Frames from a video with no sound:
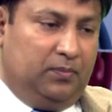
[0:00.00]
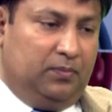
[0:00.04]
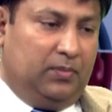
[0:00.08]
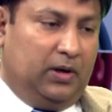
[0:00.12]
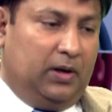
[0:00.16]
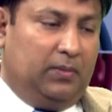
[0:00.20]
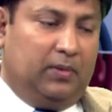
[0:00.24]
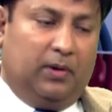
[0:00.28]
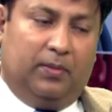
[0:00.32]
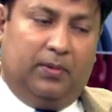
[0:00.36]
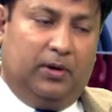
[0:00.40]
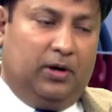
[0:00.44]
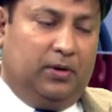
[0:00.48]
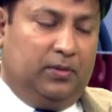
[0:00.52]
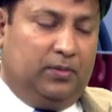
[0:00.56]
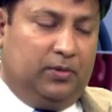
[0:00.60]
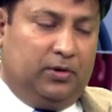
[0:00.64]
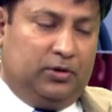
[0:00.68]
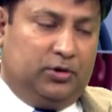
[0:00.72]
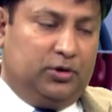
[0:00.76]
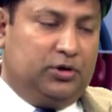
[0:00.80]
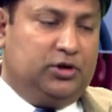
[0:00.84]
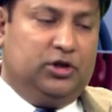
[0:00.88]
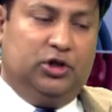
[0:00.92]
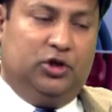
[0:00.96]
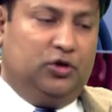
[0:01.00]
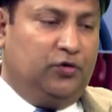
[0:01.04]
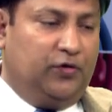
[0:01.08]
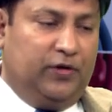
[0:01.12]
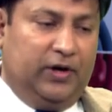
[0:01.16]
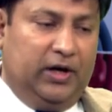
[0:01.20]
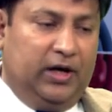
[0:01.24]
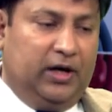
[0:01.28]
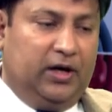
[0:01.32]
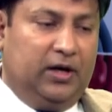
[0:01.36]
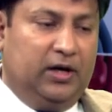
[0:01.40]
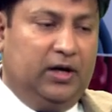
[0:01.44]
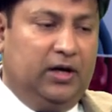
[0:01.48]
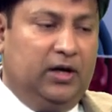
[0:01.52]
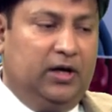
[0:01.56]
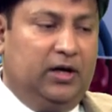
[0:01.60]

মা বাবা হয়তো সিজোফিনিক